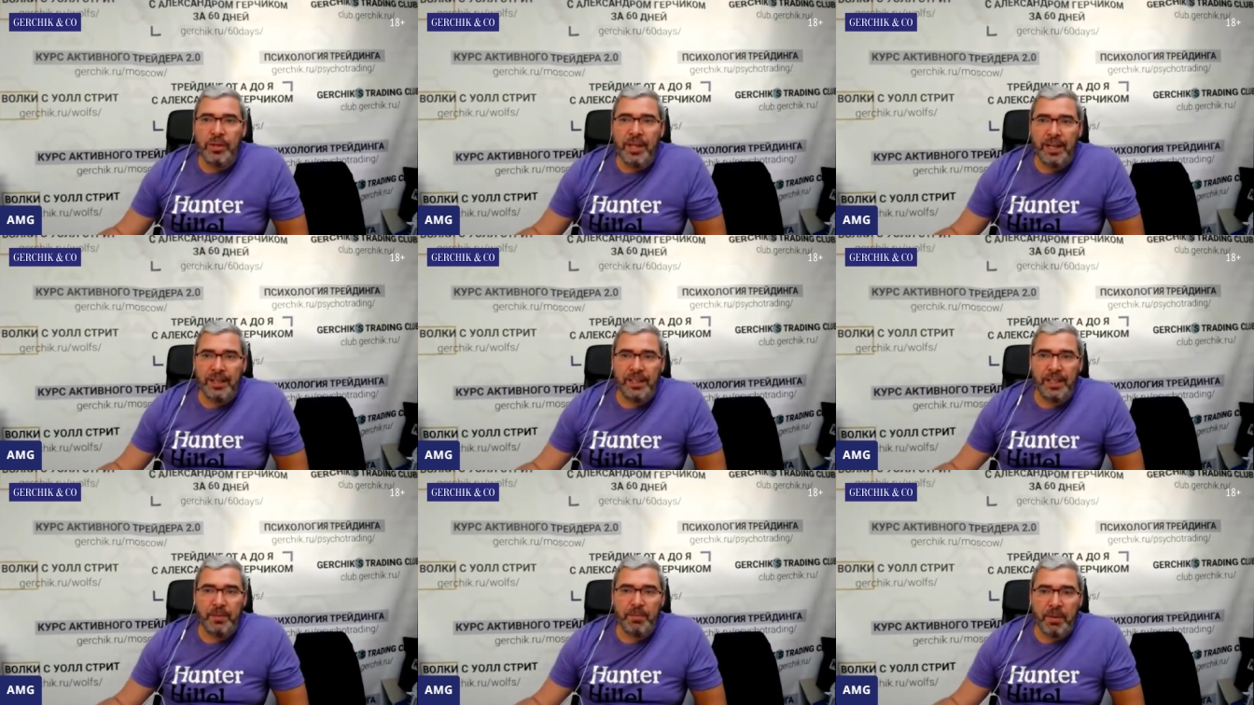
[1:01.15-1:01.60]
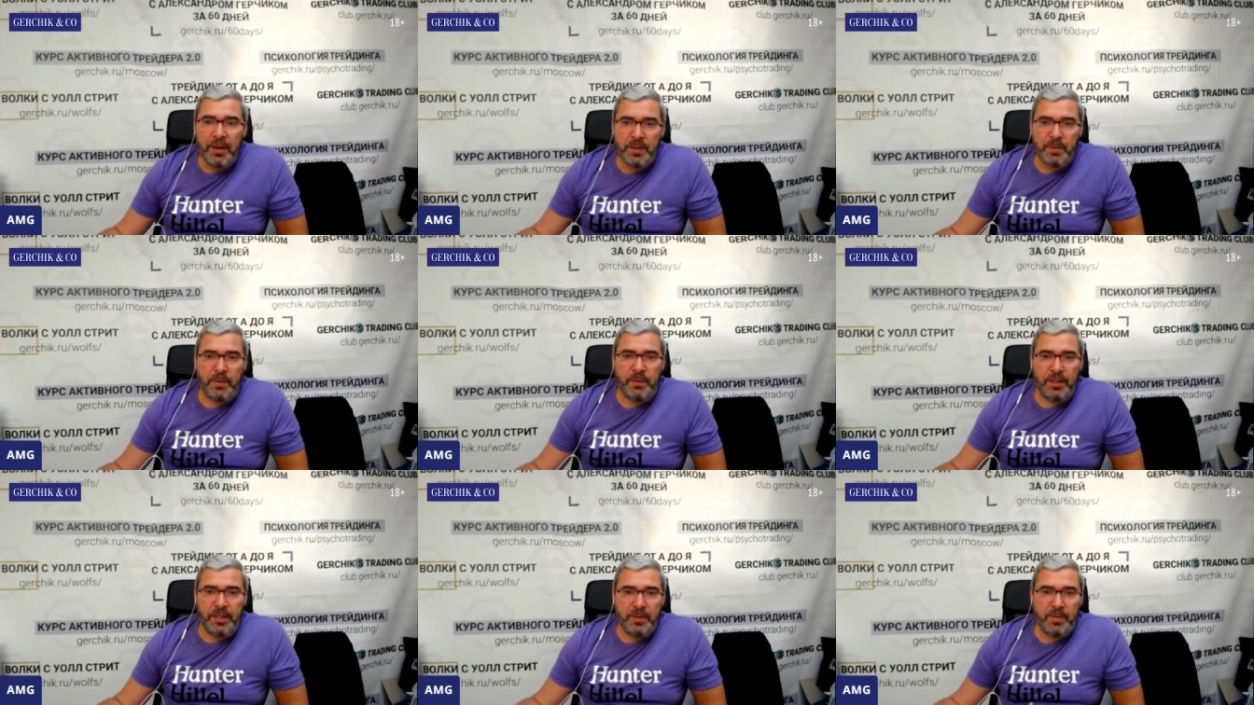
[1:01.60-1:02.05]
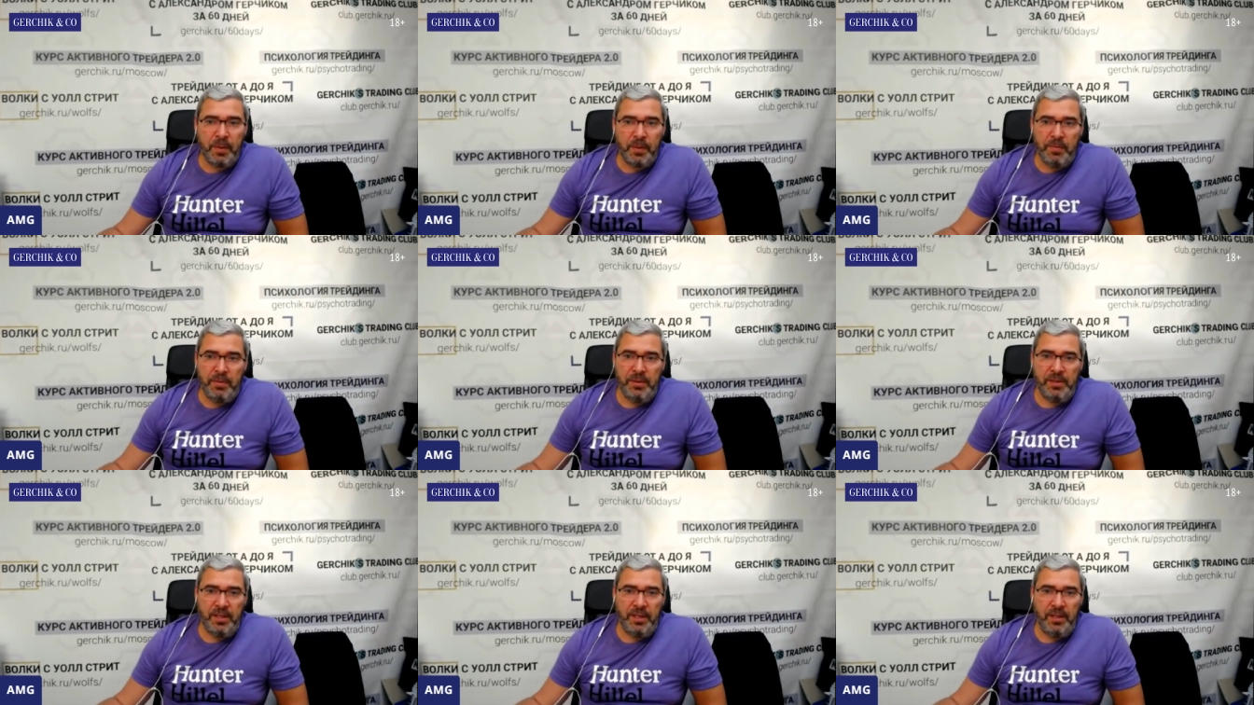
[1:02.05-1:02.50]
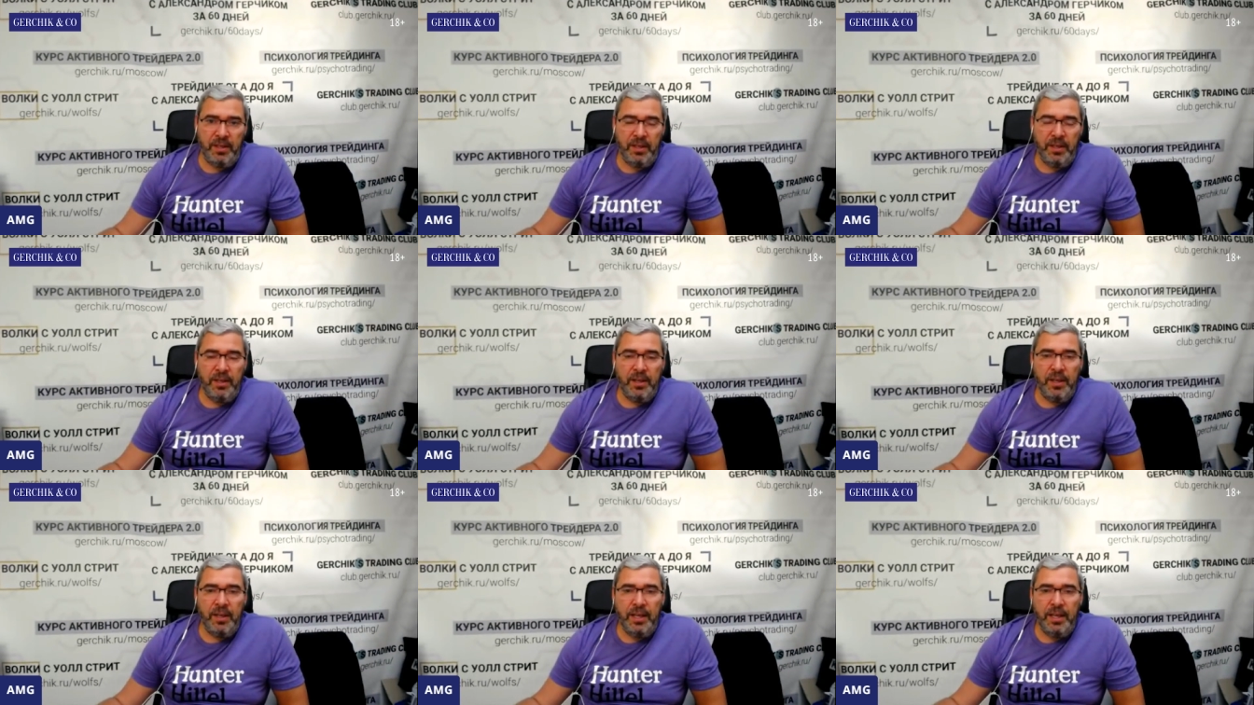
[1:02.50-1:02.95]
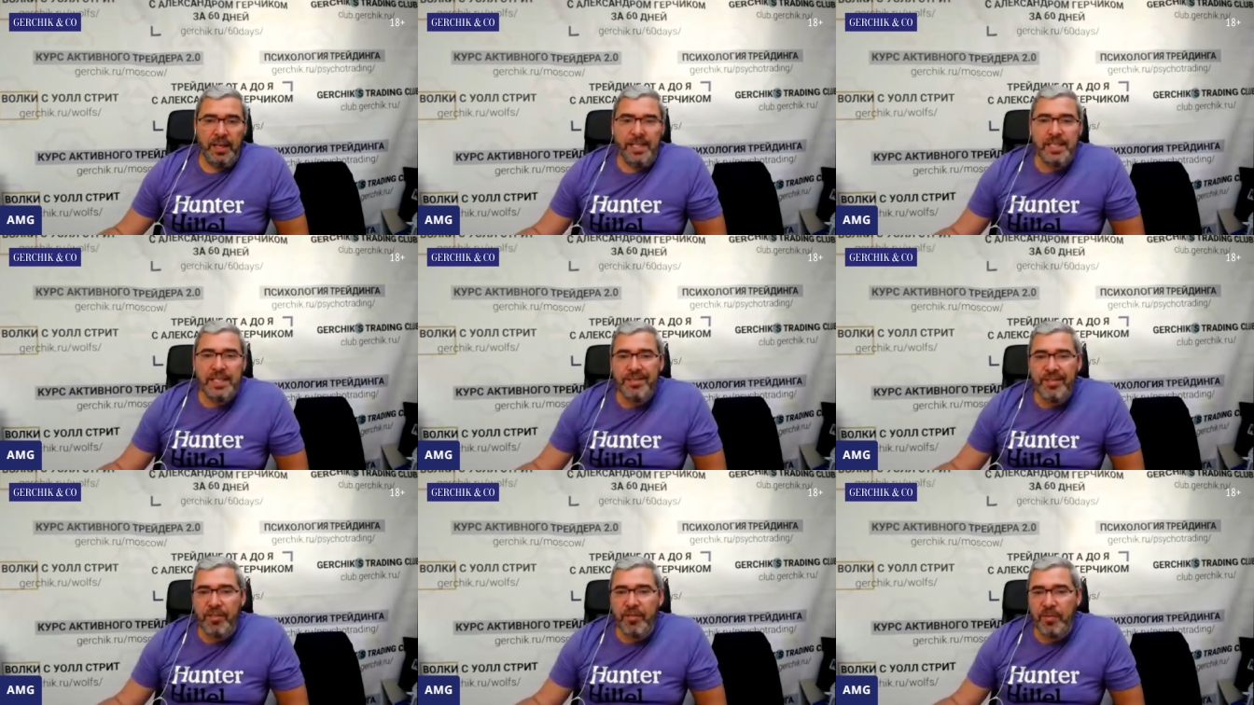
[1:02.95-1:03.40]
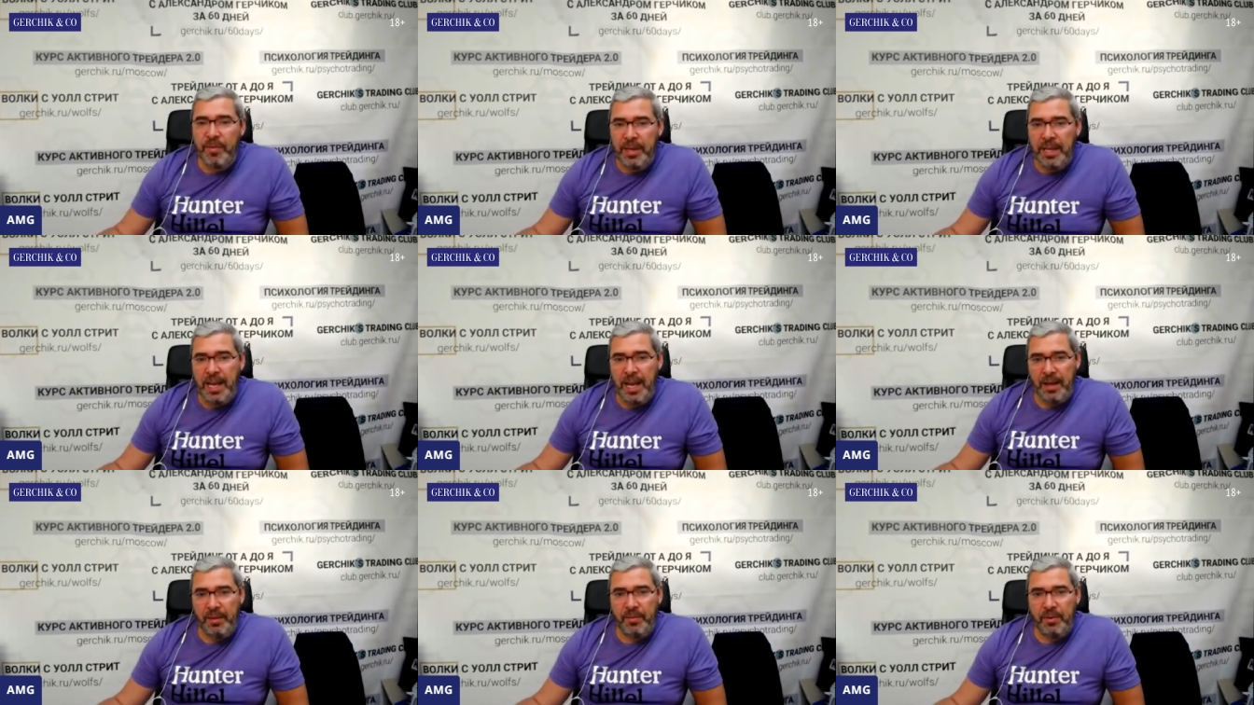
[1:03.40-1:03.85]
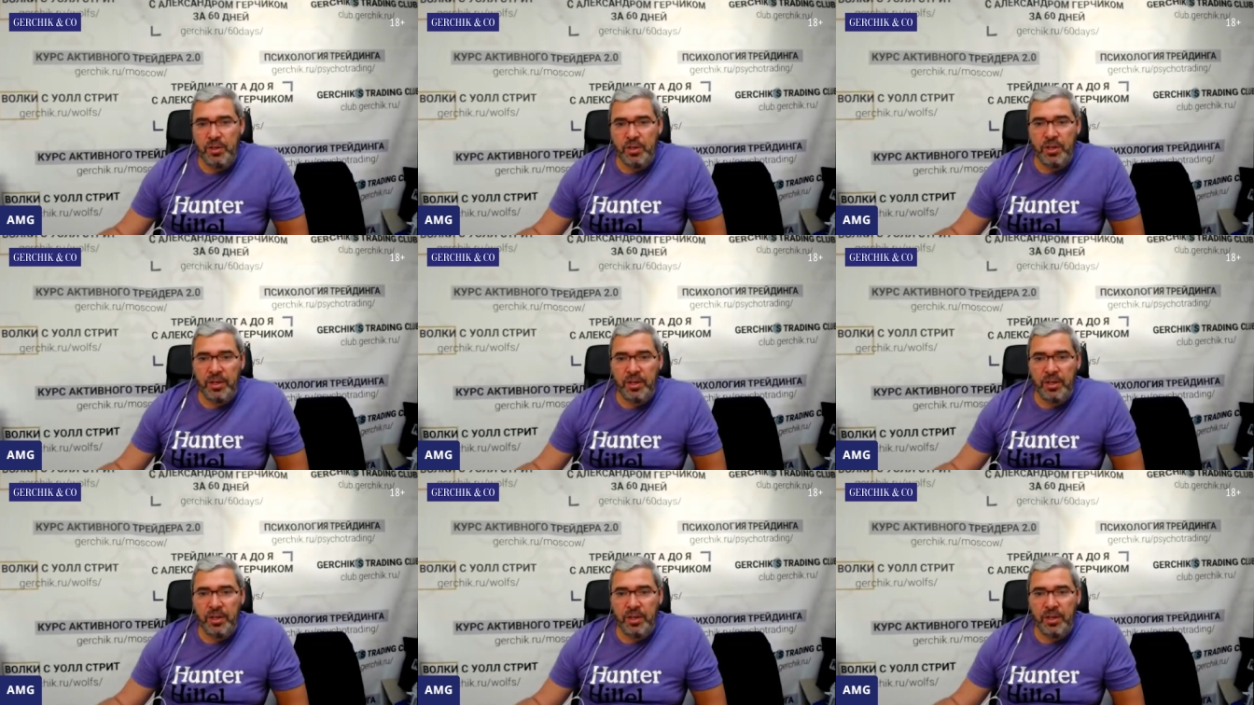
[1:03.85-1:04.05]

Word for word: данных паспорта с пропиской. Если мы вменяемый